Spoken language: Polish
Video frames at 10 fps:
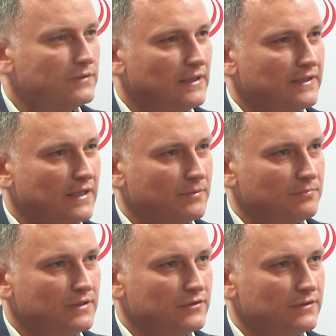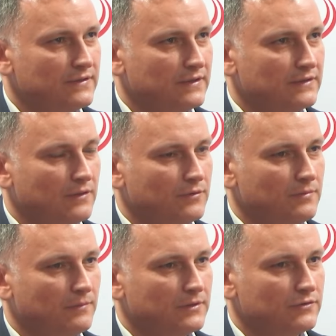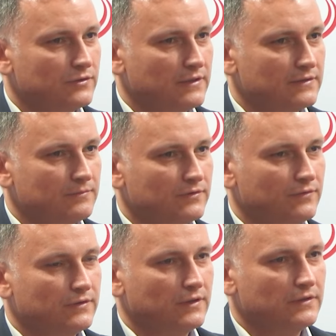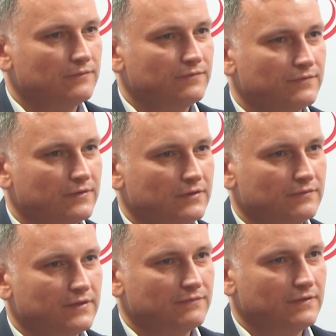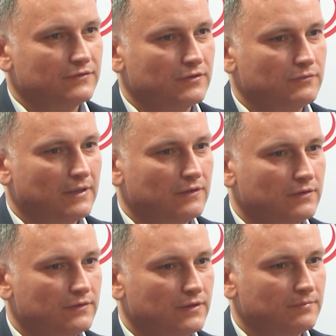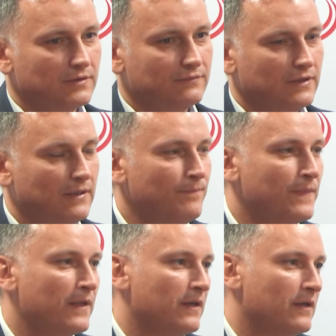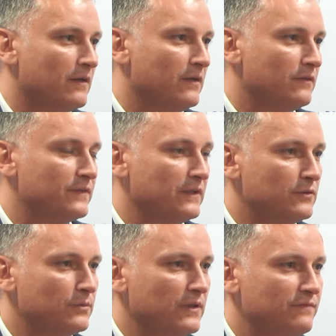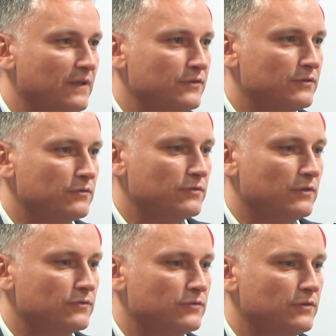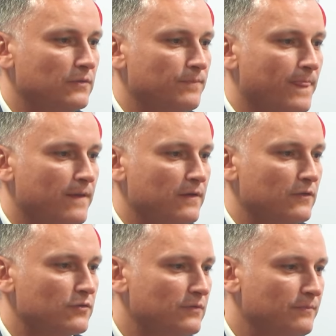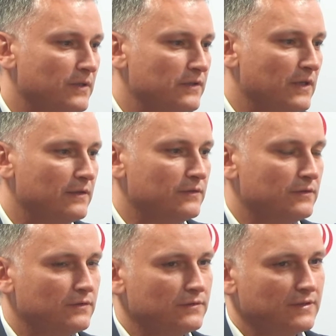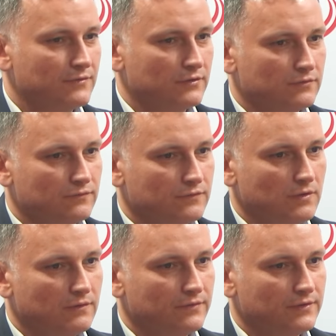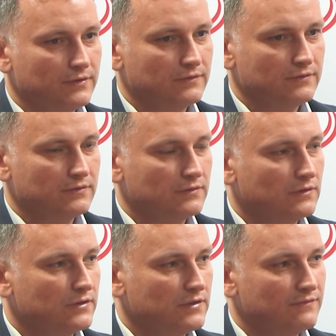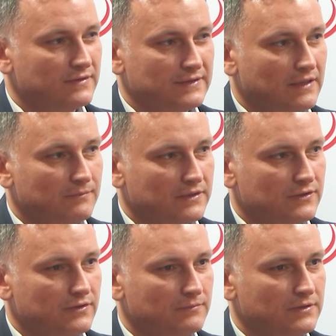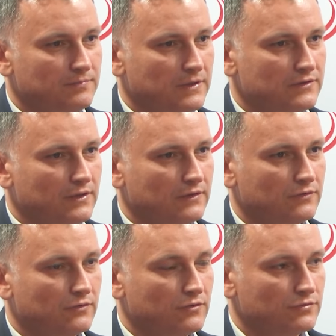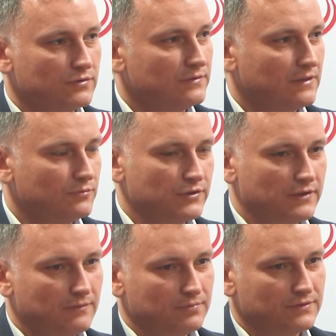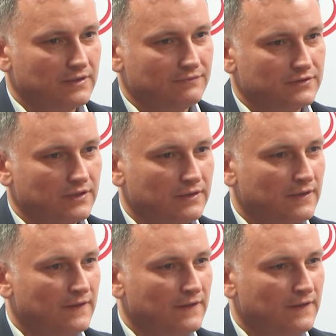jest taki jakby pierwszy sygnał i mamy do czynienia z tym odwodnieniem w tej fazie łagodnej, prawda? E, w tej drugiej fazie to już dochodzi do mm, e, osłabienia, do zawrotów głowy. No trzecia faza najbardziej niebezpieczna, no to to już są zaburzenia poznawcze,